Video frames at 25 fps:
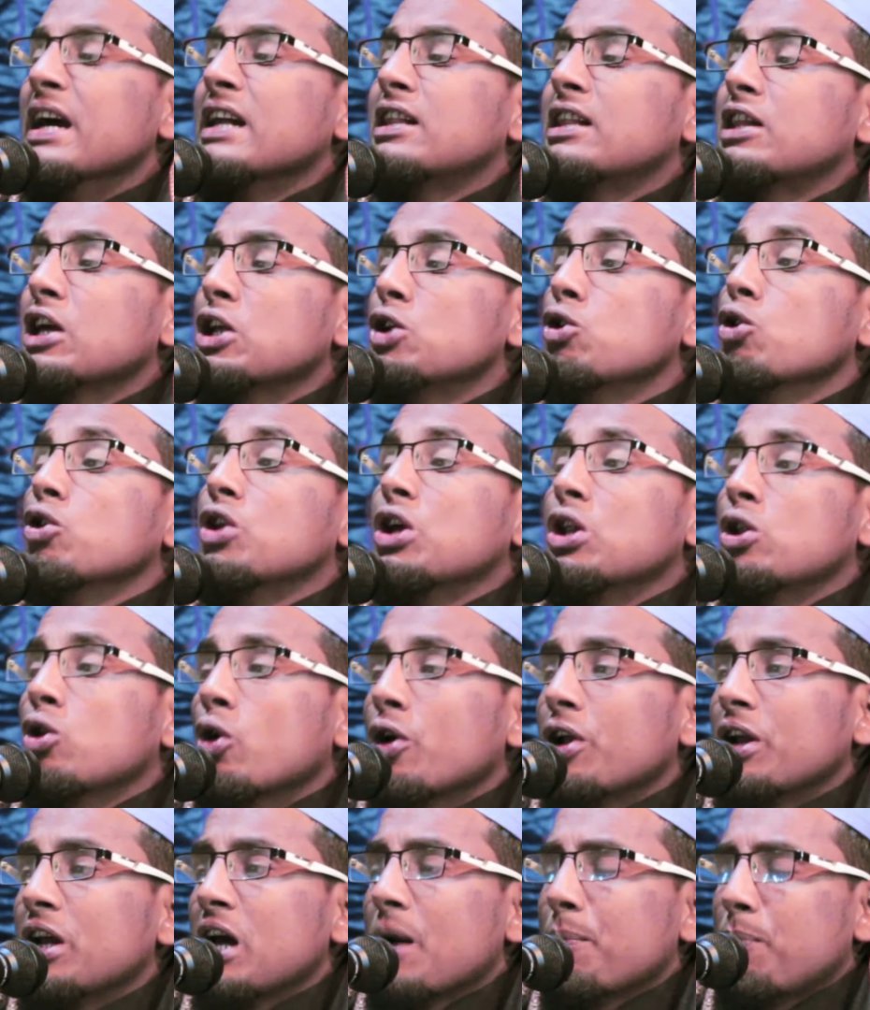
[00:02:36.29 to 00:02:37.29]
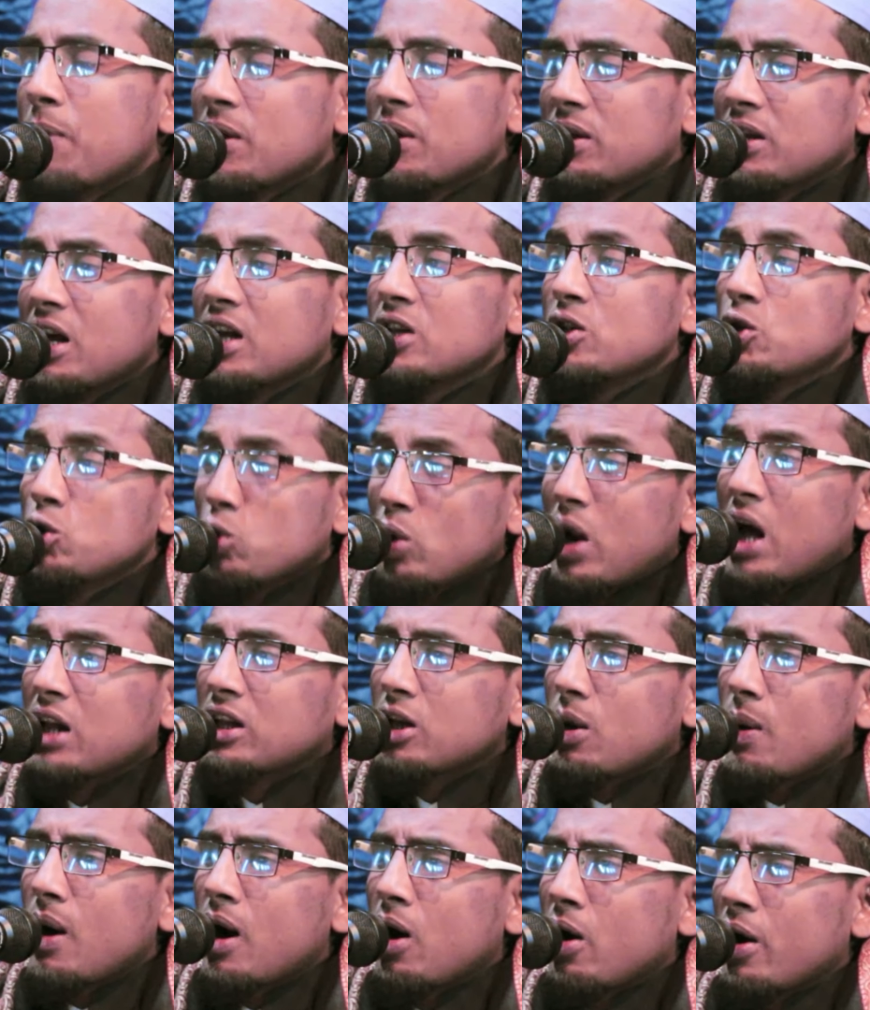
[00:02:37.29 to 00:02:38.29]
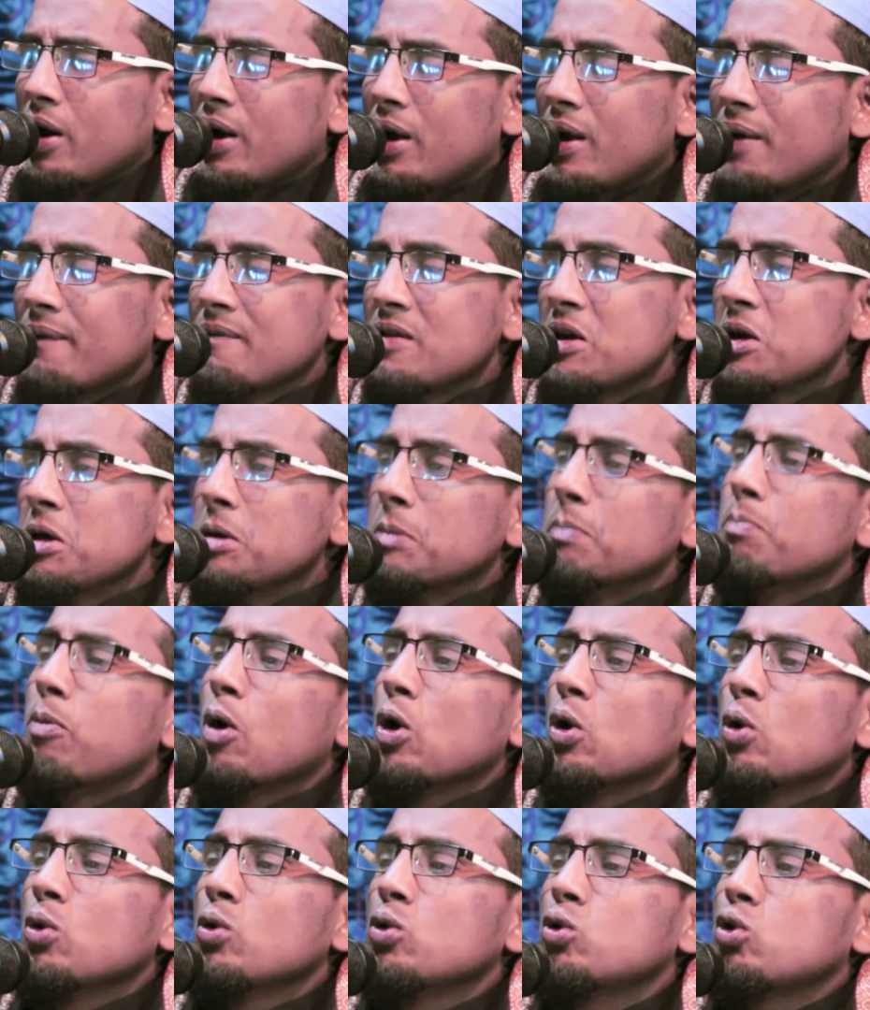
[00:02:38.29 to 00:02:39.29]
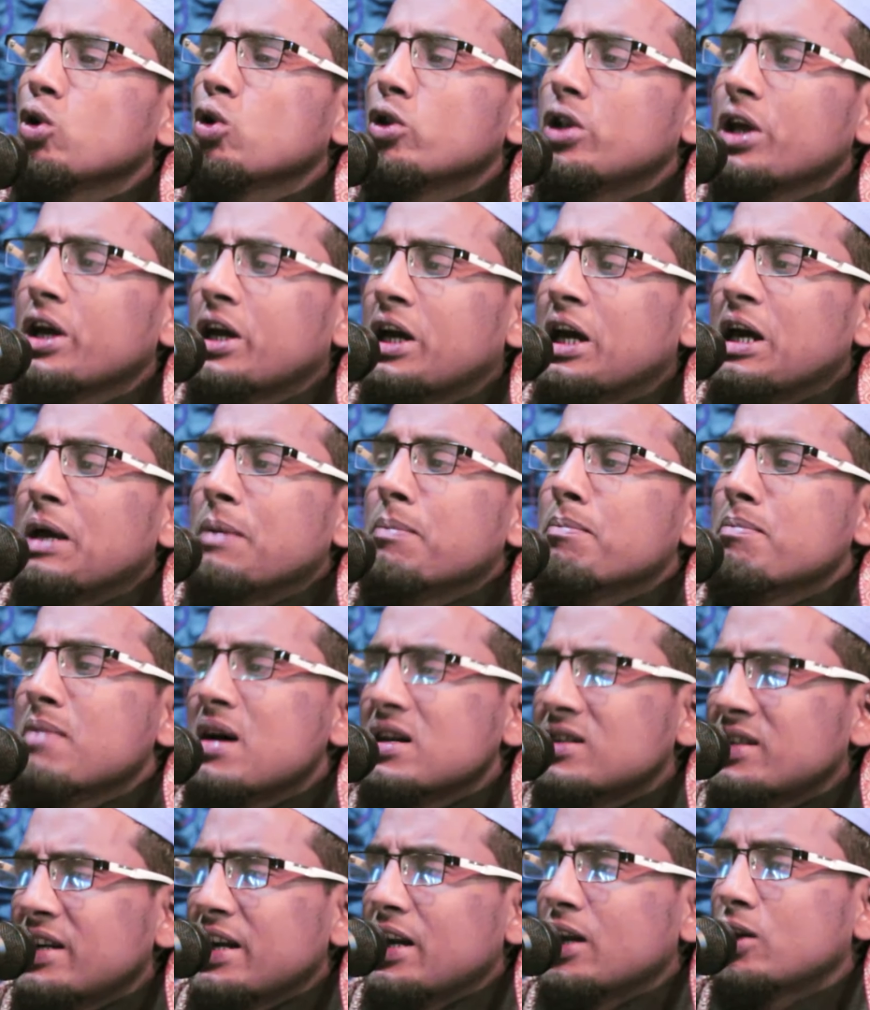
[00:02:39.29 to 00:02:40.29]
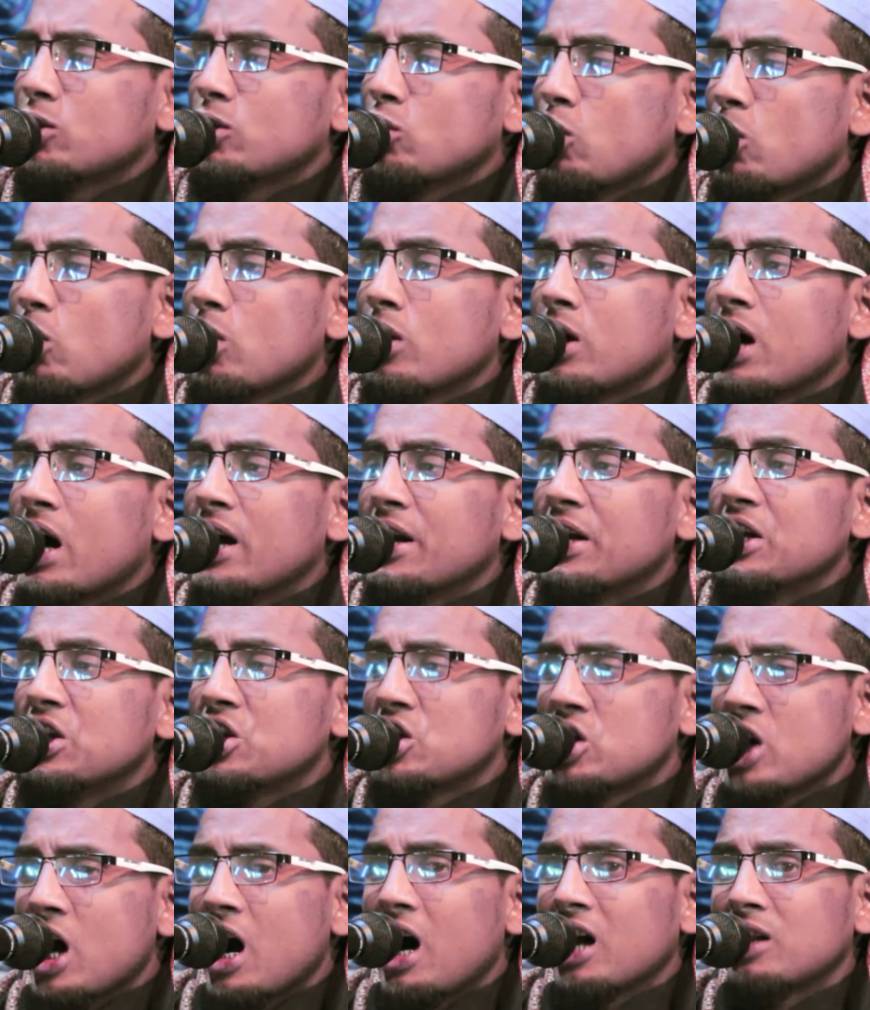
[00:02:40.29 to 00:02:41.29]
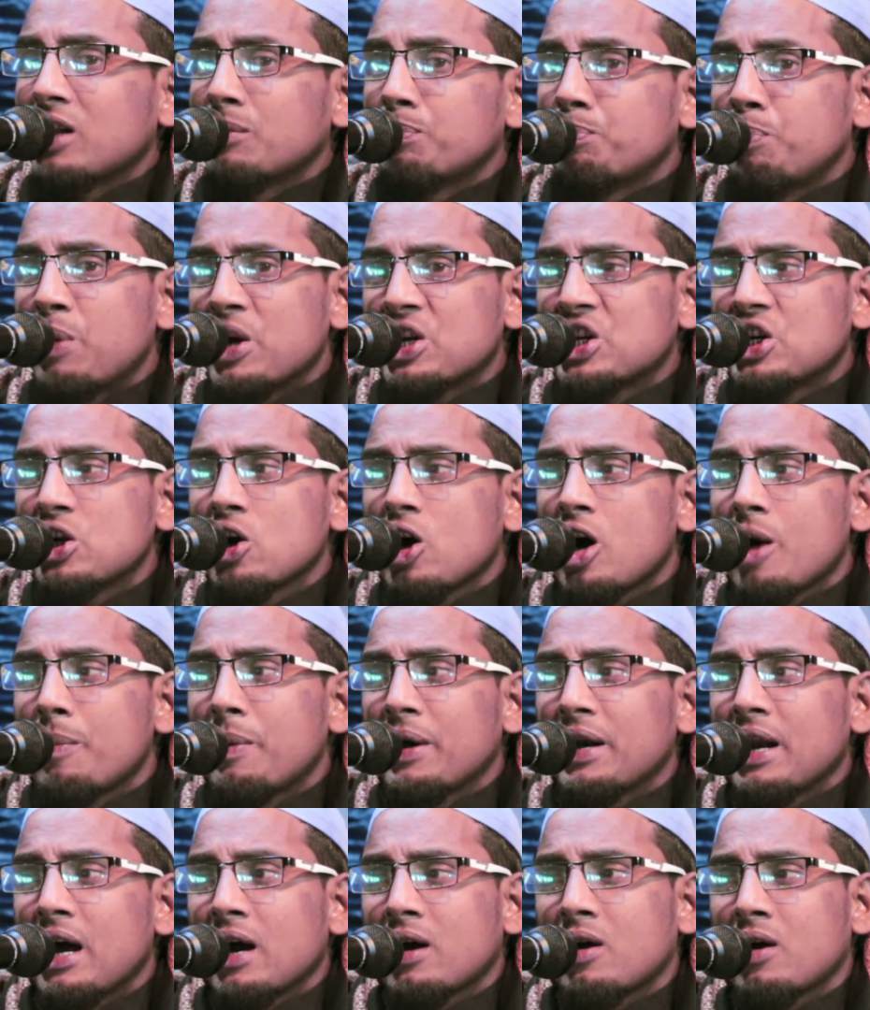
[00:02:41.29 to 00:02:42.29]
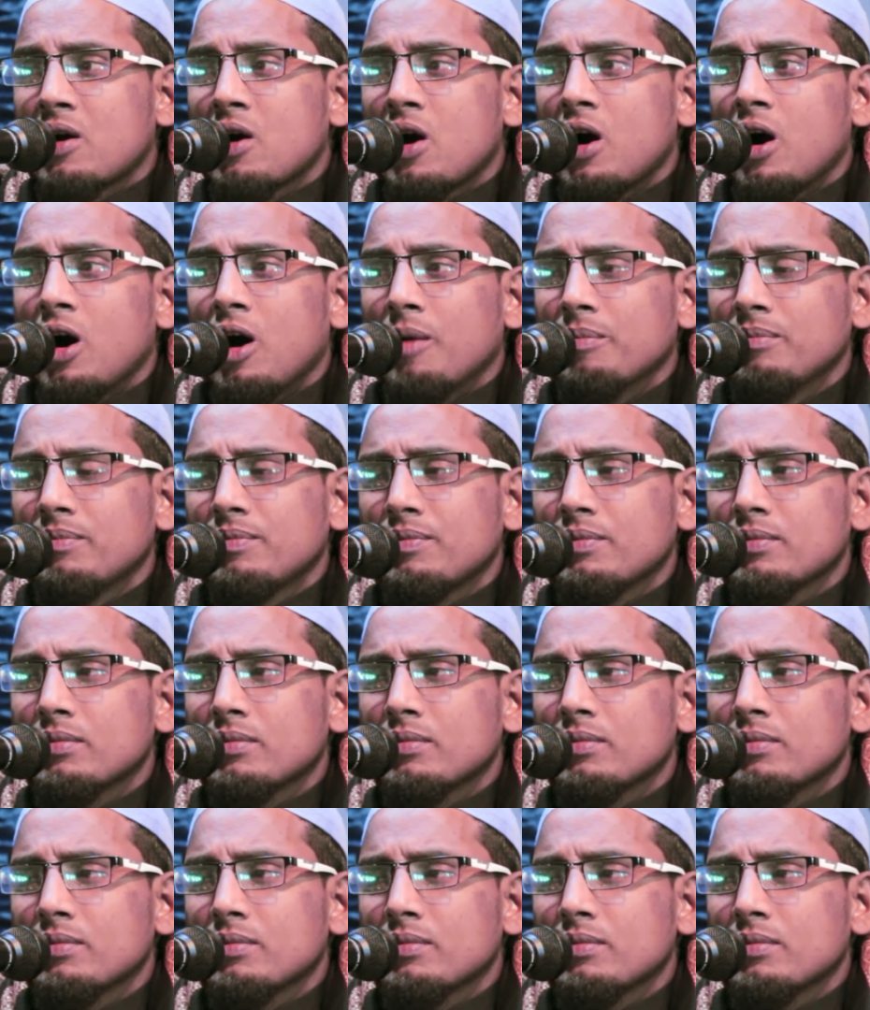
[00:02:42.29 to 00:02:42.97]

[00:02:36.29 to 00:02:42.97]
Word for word: এতে যদি ধনিয়া পাতা জোড়া দেওয়া হয় বলুন তো দেখি মাছের তরকারি স্বাদ বেশি হবে না কম